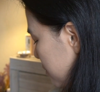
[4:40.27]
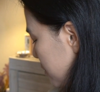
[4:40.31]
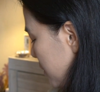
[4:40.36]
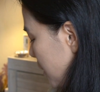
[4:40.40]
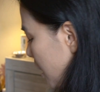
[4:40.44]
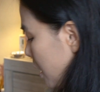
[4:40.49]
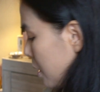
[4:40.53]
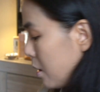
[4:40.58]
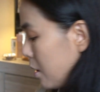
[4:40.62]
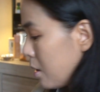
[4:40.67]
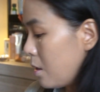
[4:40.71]

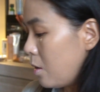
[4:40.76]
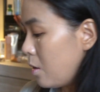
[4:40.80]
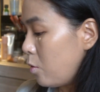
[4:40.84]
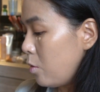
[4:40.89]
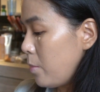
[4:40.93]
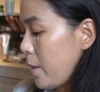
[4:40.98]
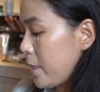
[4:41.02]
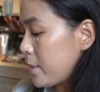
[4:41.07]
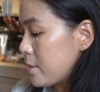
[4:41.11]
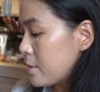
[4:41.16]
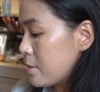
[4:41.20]
哎，我
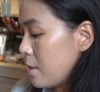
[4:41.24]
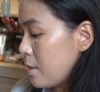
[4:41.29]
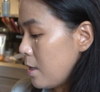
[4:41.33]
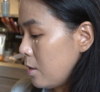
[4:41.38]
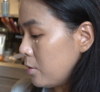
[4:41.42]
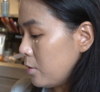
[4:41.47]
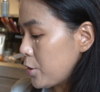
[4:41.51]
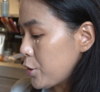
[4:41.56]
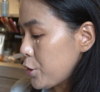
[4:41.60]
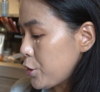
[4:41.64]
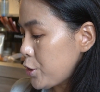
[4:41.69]
买的色号
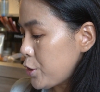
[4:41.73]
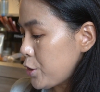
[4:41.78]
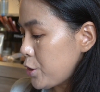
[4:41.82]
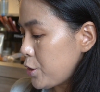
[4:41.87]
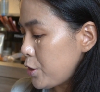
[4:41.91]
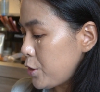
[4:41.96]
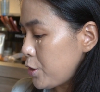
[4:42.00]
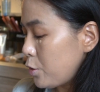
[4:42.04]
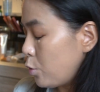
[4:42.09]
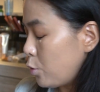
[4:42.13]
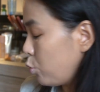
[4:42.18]
呢
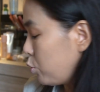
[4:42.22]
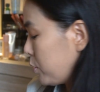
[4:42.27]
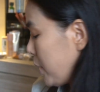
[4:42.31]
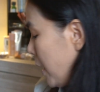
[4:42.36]
是五